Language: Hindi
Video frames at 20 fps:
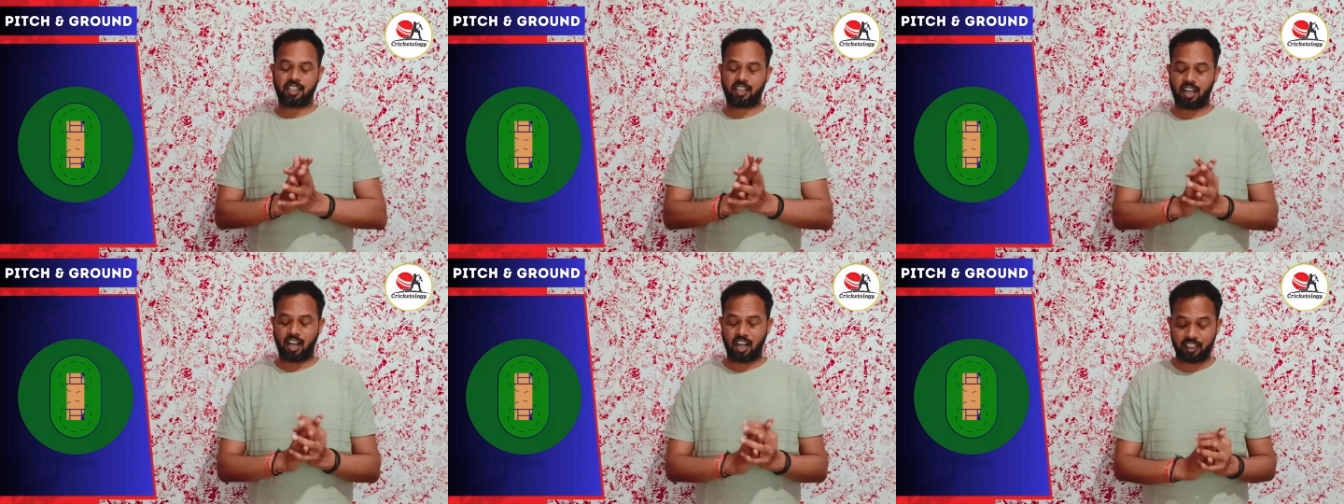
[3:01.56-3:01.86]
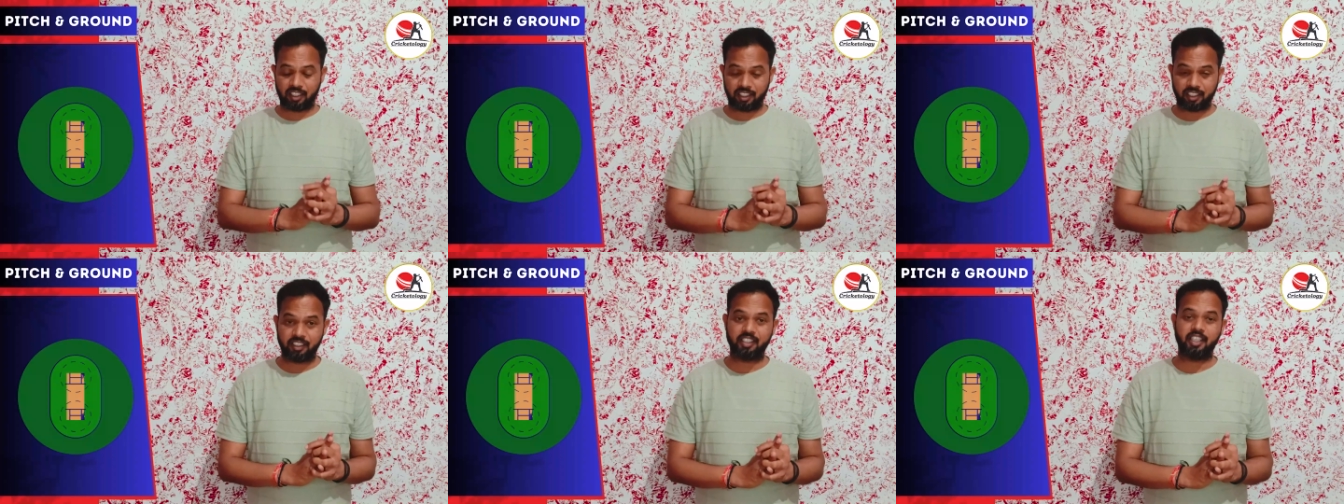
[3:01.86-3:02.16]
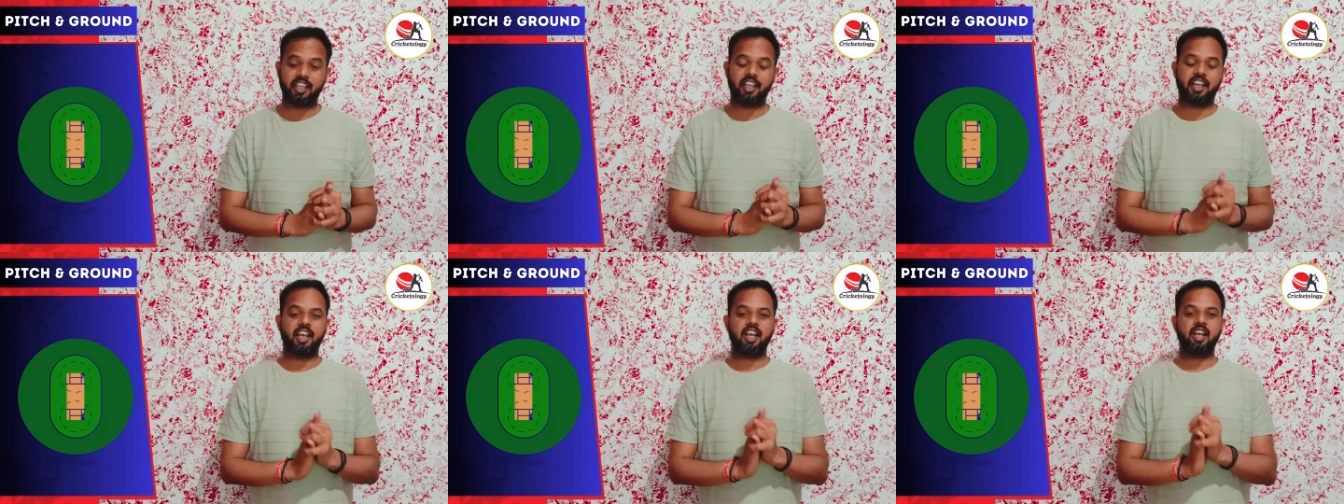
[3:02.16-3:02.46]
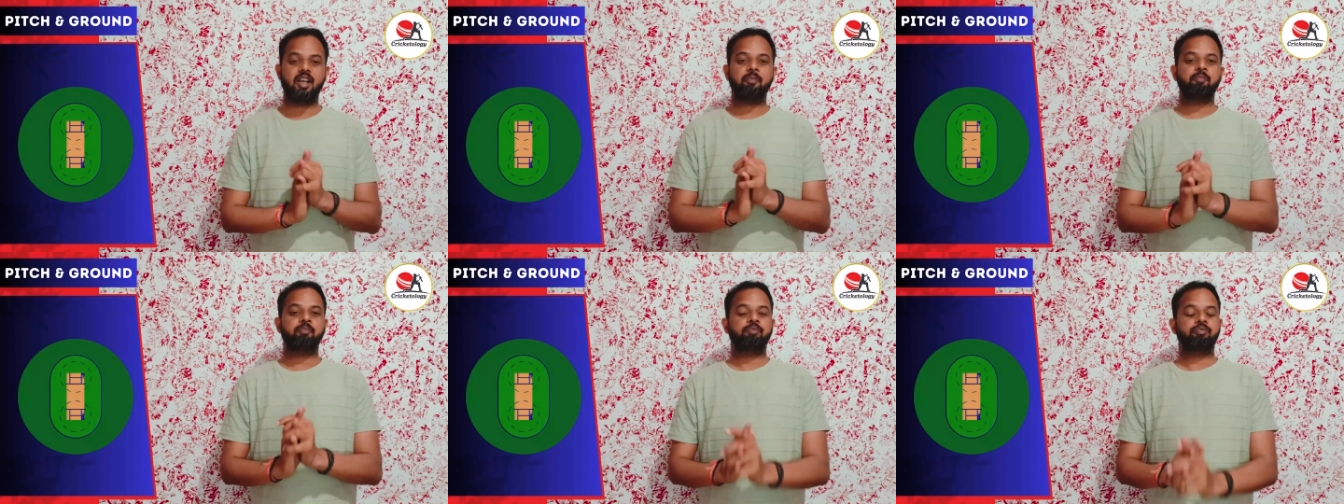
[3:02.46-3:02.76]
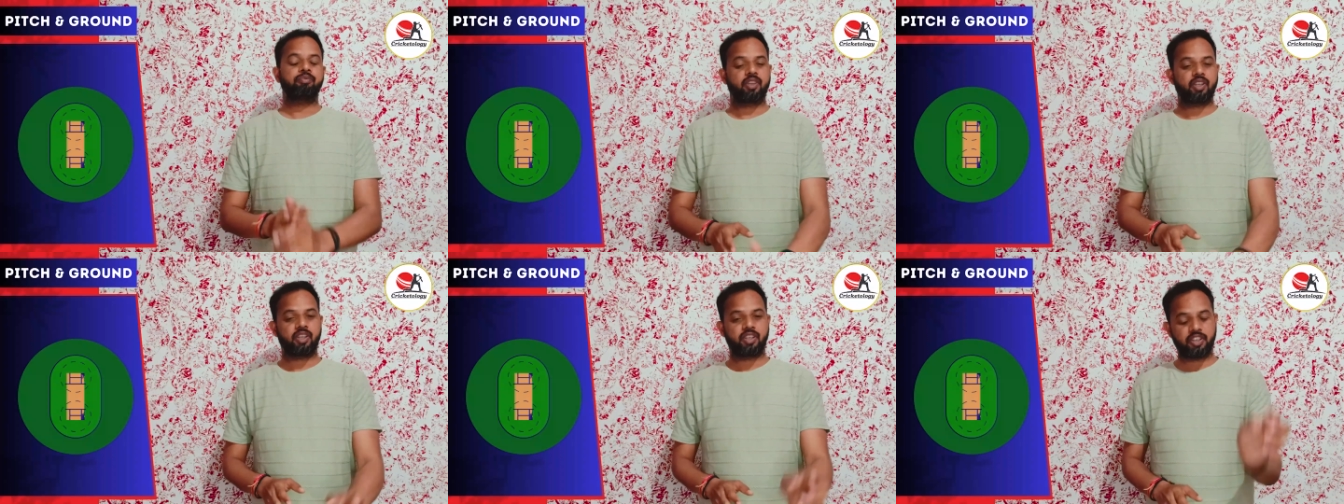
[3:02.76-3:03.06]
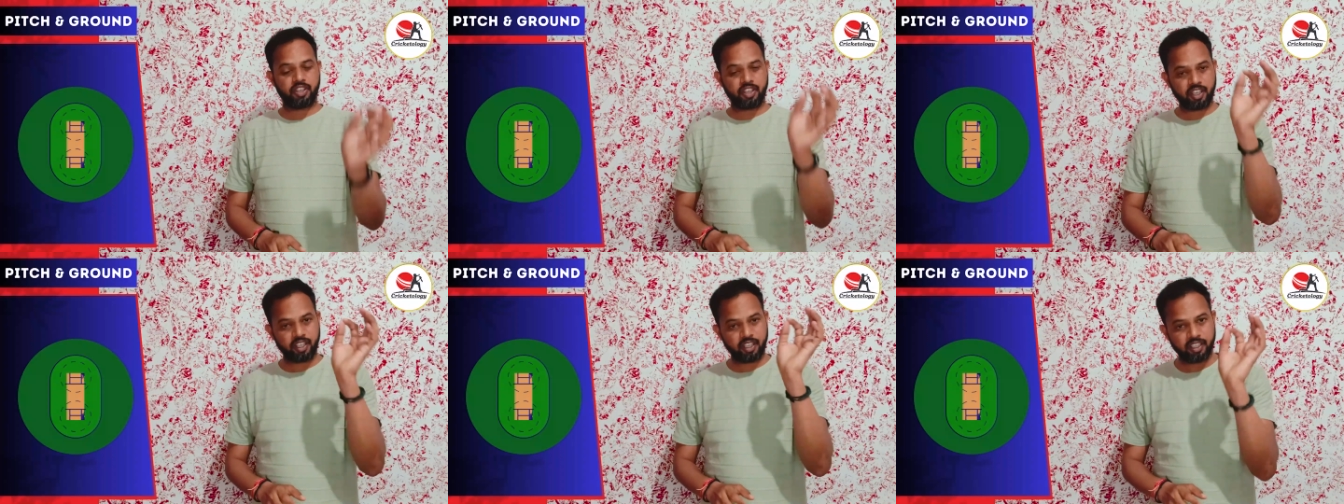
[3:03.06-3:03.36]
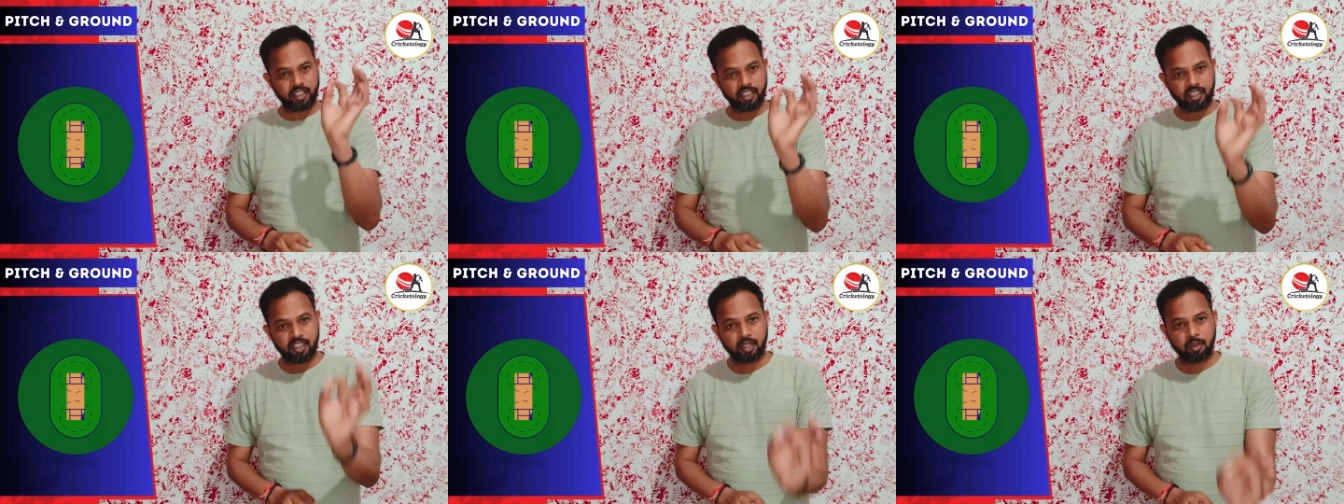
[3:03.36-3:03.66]
कहानी ये है कि
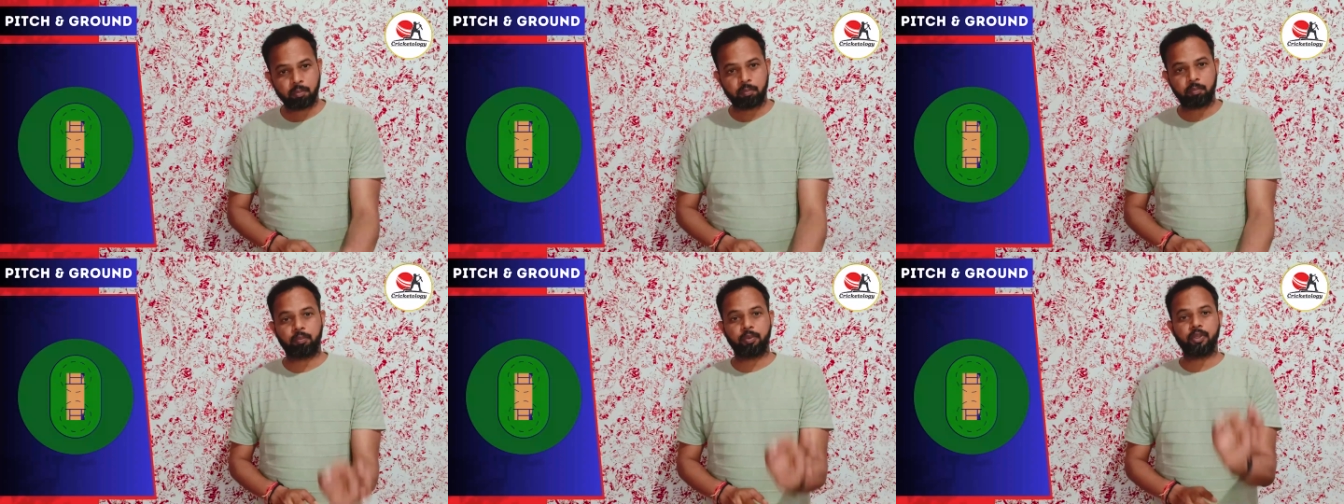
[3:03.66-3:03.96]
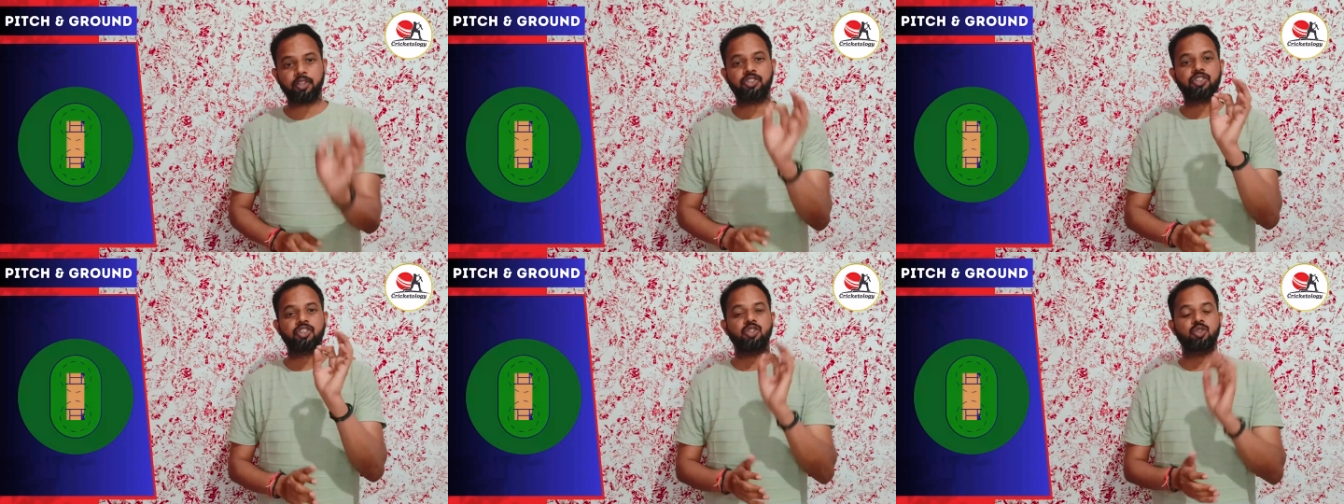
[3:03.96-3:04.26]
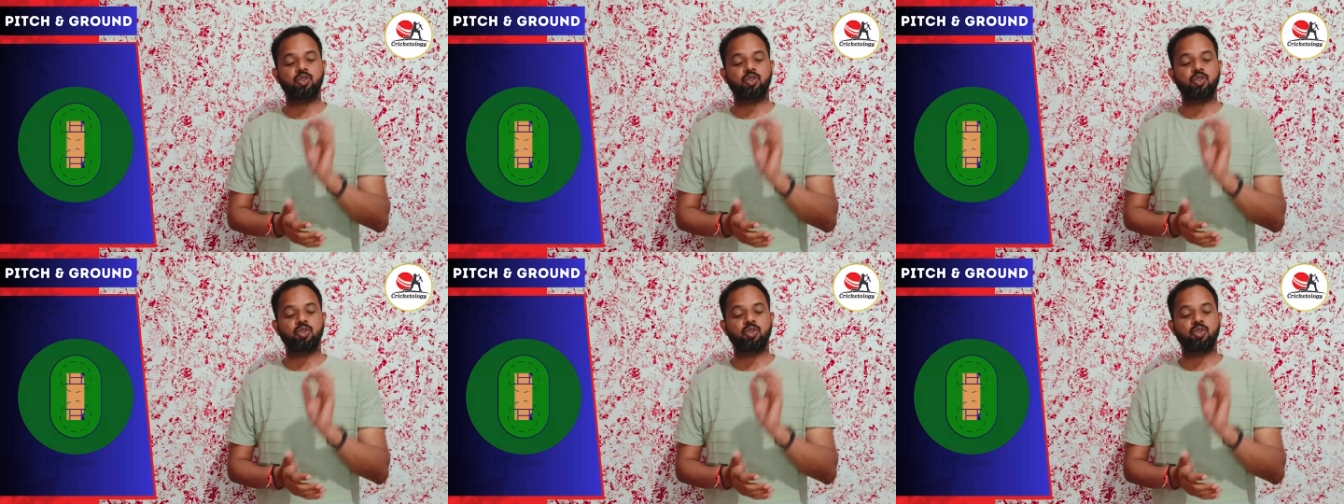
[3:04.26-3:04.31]
पिच